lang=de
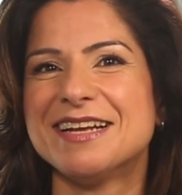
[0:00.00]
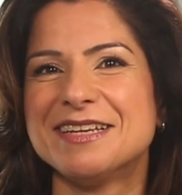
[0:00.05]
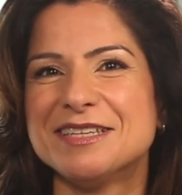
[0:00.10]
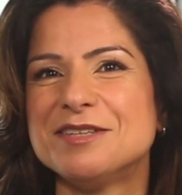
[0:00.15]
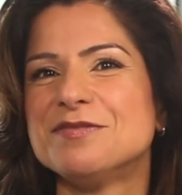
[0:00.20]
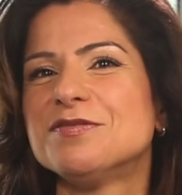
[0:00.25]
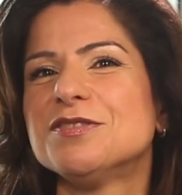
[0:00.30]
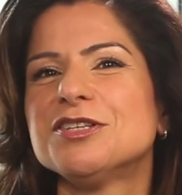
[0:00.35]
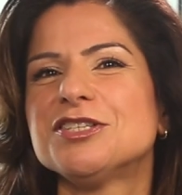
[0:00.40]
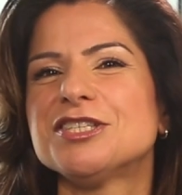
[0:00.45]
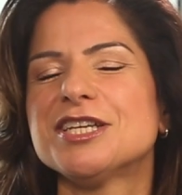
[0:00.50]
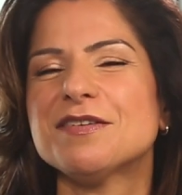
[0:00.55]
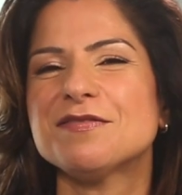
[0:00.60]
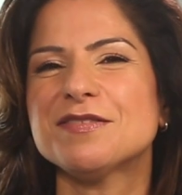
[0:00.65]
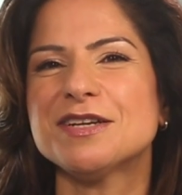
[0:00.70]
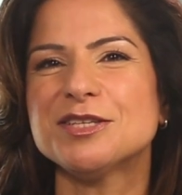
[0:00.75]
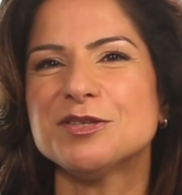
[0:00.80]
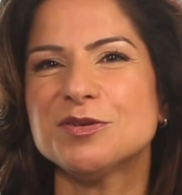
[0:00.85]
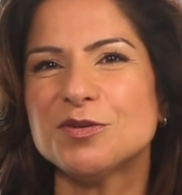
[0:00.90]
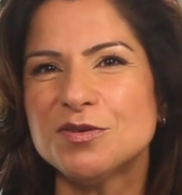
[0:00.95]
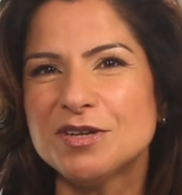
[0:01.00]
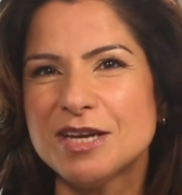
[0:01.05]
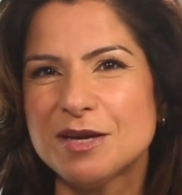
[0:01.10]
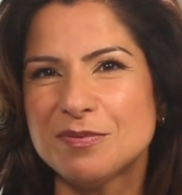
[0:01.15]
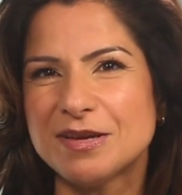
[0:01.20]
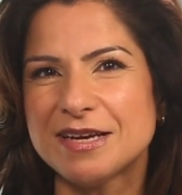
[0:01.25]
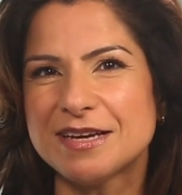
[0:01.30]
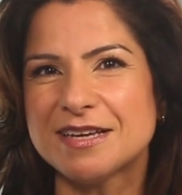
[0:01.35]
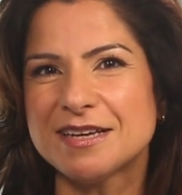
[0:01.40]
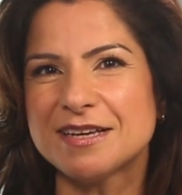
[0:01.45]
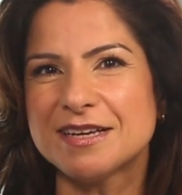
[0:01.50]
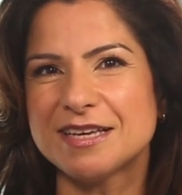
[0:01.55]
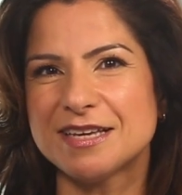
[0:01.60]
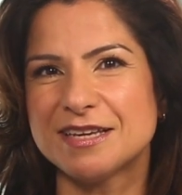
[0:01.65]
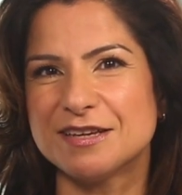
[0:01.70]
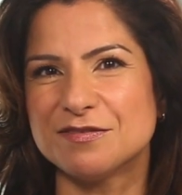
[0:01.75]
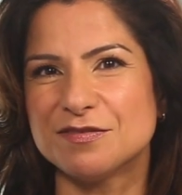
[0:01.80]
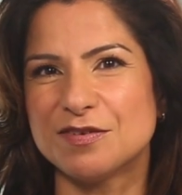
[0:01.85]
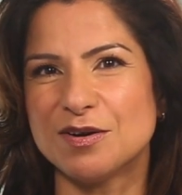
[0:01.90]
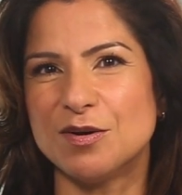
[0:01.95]
Die wirtschaftlich unabhängige
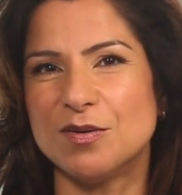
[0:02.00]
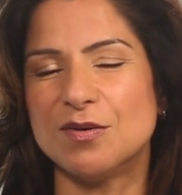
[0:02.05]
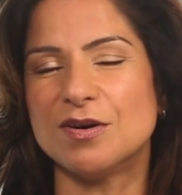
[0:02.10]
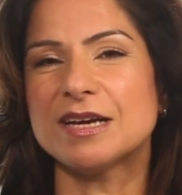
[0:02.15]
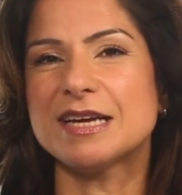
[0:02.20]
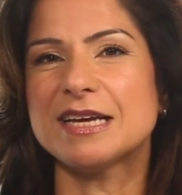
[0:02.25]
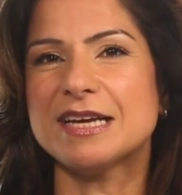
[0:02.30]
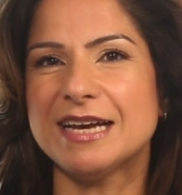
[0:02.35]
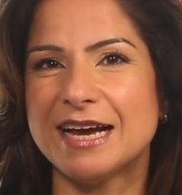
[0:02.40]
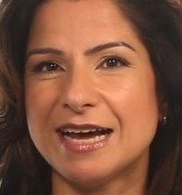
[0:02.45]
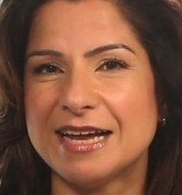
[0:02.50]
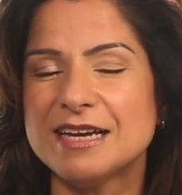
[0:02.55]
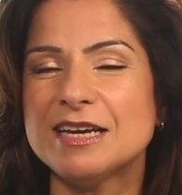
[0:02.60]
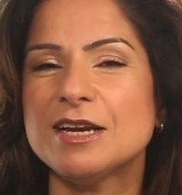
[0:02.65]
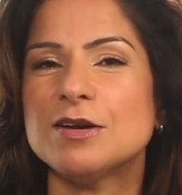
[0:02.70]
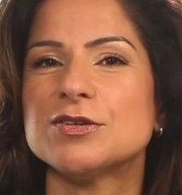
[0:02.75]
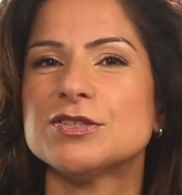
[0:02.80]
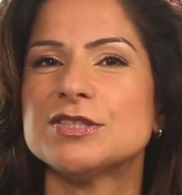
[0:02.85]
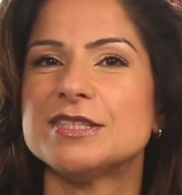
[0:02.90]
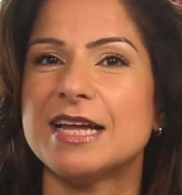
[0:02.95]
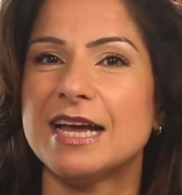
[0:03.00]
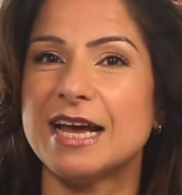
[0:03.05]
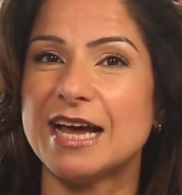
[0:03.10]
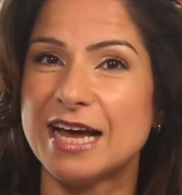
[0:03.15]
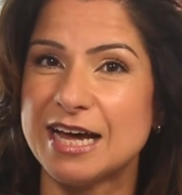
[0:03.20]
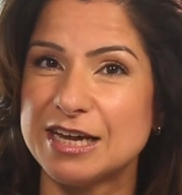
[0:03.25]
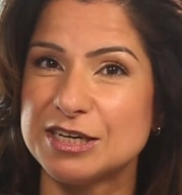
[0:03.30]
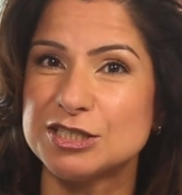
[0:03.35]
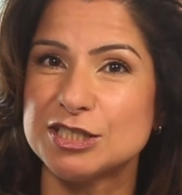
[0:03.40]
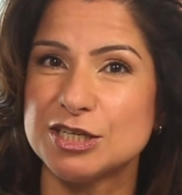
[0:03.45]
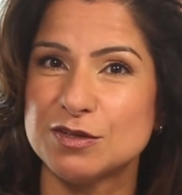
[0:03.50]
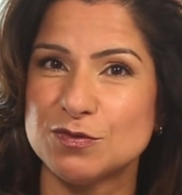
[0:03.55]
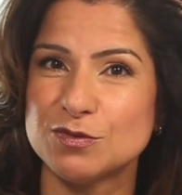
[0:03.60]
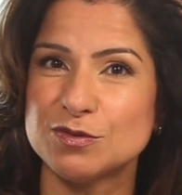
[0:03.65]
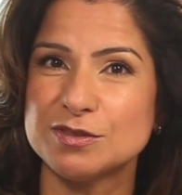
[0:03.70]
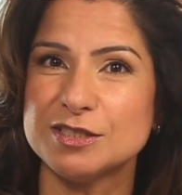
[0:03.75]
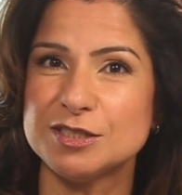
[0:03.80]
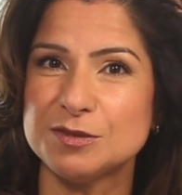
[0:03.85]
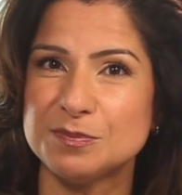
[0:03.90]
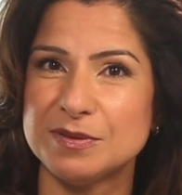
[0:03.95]
Ehefrau kann aus der
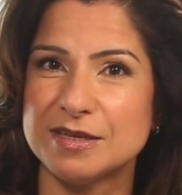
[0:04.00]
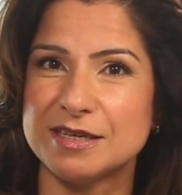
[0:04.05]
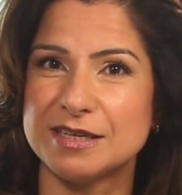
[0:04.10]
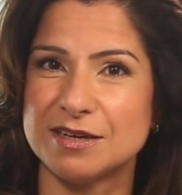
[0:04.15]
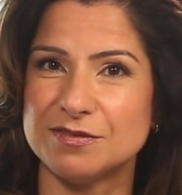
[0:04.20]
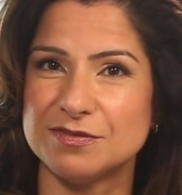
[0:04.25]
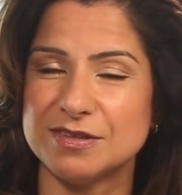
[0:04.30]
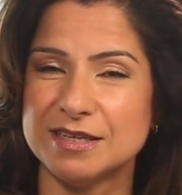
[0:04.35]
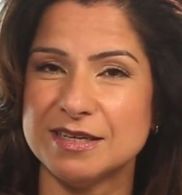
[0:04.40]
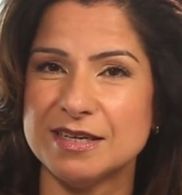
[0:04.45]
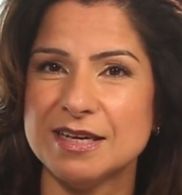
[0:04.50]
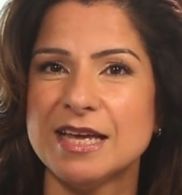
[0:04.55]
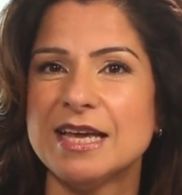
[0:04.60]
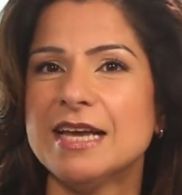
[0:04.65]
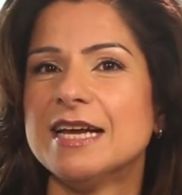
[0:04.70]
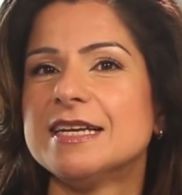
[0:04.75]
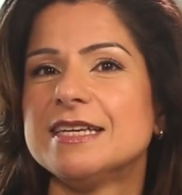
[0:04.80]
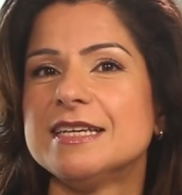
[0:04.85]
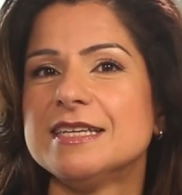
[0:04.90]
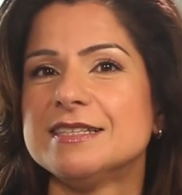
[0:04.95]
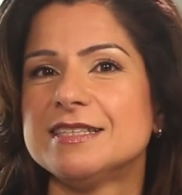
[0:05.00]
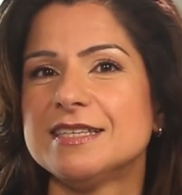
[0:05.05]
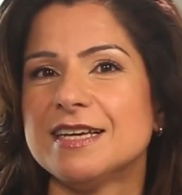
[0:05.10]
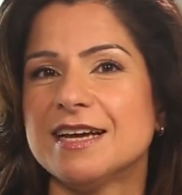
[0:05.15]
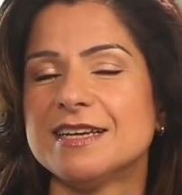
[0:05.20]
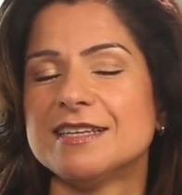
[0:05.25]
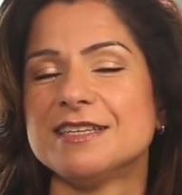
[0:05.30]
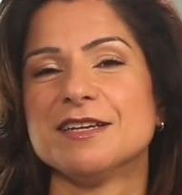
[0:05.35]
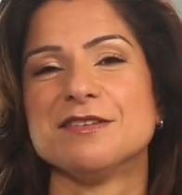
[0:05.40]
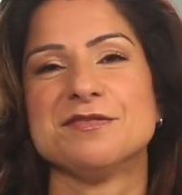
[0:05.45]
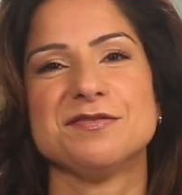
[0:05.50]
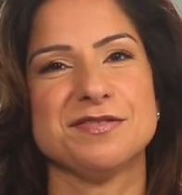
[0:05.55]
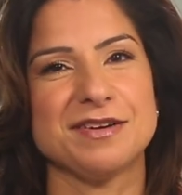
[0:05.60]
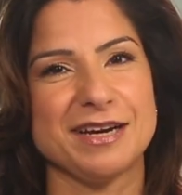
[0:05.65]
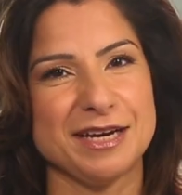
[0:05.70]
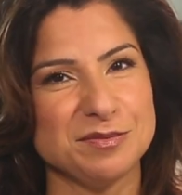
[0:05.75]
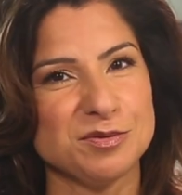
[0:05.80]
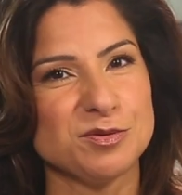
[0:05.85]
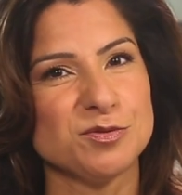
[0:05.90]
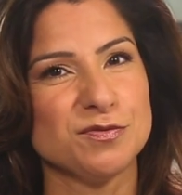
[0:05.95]
Anschaffung des Pkw, den sie an ihren
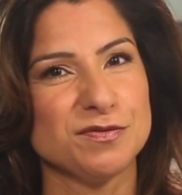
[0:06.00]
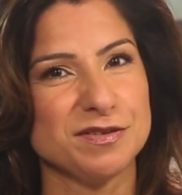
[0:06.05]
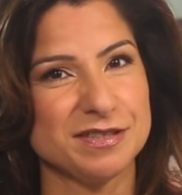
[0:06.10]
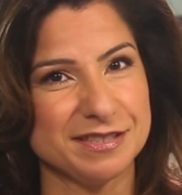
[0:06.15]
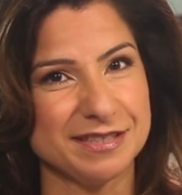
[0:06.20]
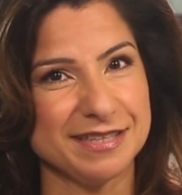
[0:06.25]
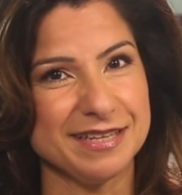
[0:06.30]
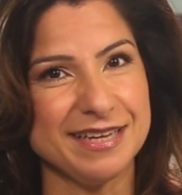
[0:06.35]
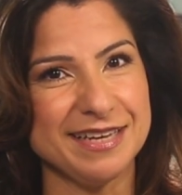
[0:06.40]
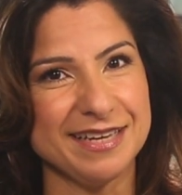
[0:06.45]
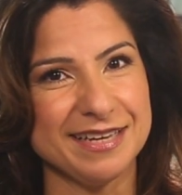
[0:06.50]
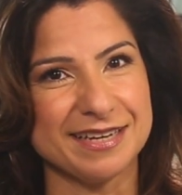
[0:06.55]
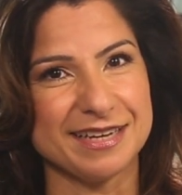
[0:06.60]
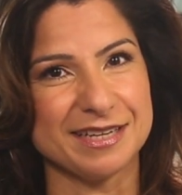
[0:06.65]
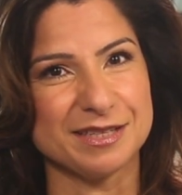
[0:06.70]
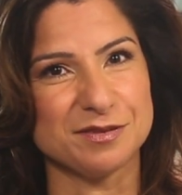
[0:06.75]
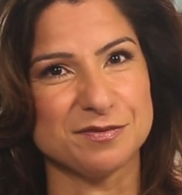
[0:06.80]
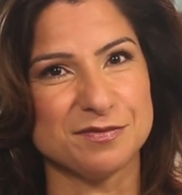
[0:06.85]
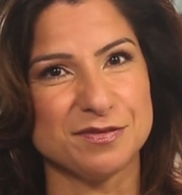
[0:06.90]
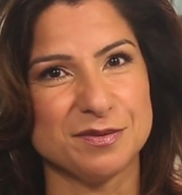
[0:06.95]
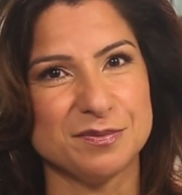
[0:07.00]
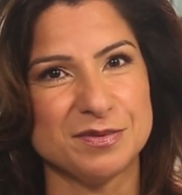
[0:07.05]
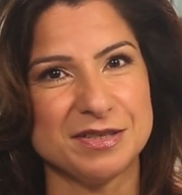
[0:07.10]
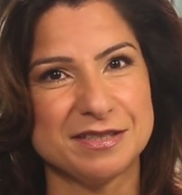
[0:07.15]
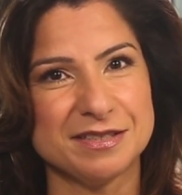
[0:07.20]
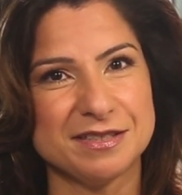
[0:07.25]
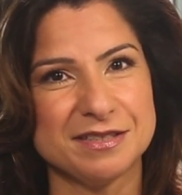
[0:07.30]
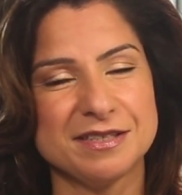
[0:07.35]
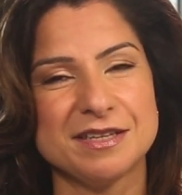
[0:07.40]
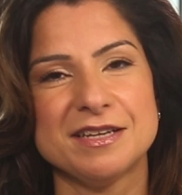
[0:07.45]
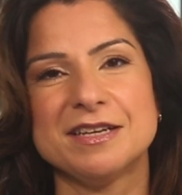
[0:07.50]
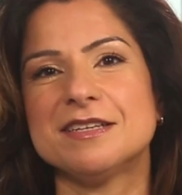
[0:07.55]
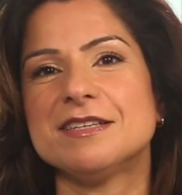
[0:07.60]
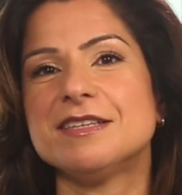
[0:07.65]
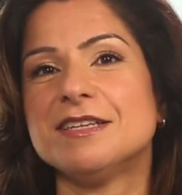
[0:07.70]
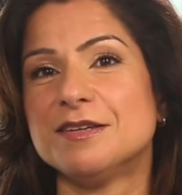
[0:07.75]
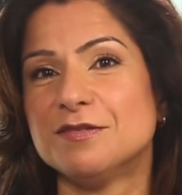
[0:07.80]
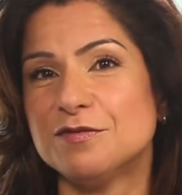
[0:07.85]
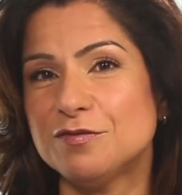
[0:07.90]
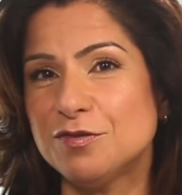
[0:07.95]
freiberuflichen Ehegatten vermietet,
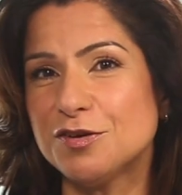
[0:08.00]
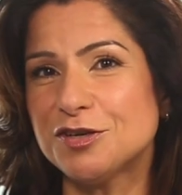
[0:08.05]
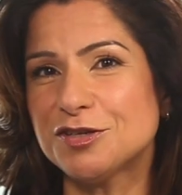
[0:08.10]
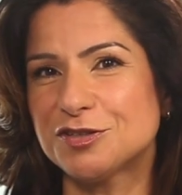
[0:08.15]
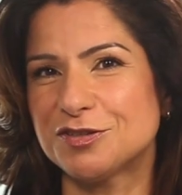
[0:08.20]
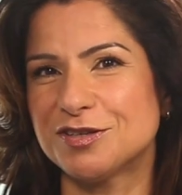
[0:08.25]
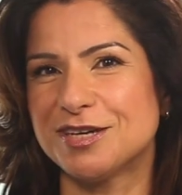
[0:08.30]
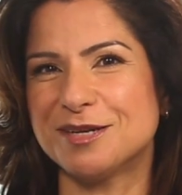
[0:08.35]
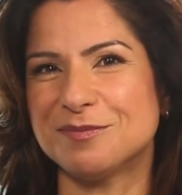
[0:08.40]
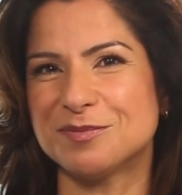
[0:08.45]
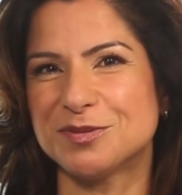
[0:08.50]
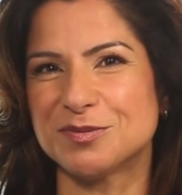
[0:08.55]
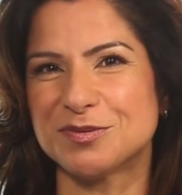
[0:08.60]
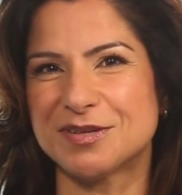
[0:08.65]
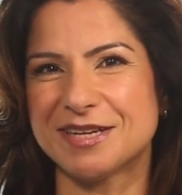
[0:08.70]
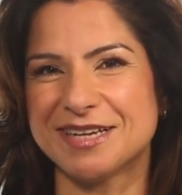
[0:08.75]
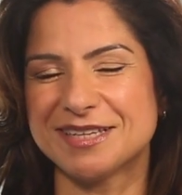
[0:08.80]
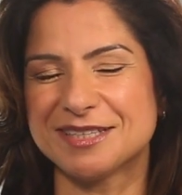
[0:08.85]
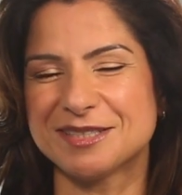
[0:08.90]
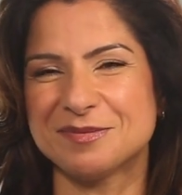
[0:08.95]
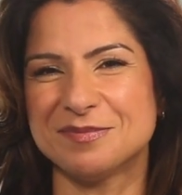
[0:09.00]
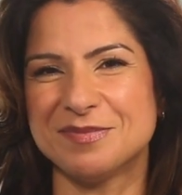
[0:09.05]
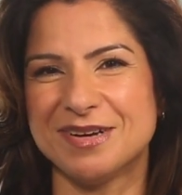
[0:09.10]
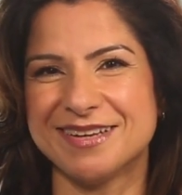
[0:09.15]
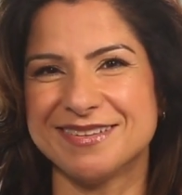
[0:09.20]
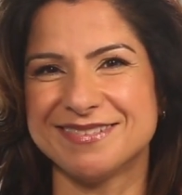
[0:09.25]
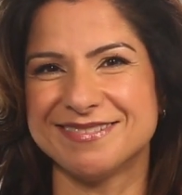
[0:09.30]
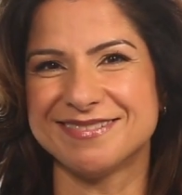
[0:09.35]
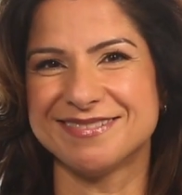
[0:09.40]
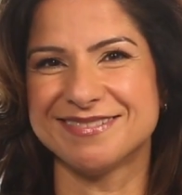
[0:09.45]
den Vorsteuerabzug geltend machen.